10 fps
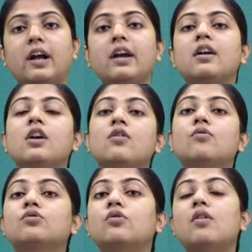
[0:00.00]
है
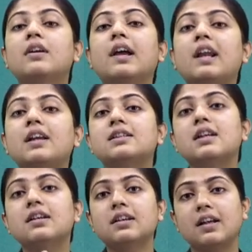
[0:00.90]
उनको
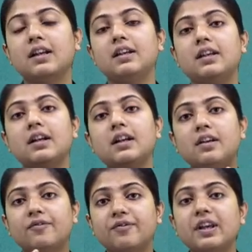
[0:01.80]
ग्रेजिंग के लिए
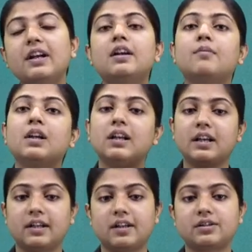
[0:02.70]
फील्ड में
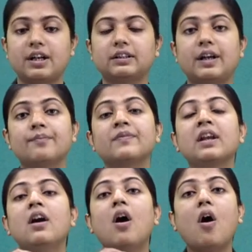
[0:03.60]
लेकर जाता है
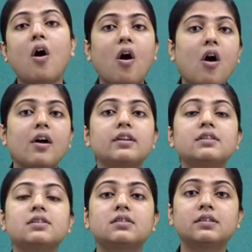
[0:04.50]
और
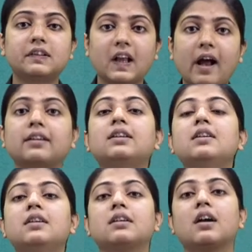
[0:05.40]

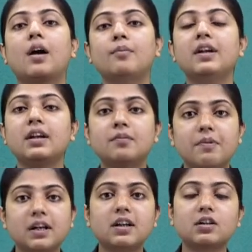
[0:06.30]
ताकि हमें एक
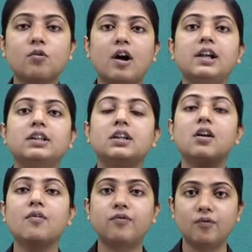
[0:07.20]
बेटर क्वालिटी
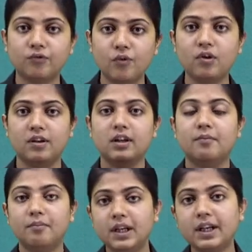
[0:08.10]
ऑफ वूल
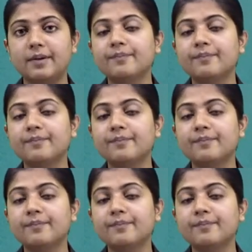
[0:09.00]
मिले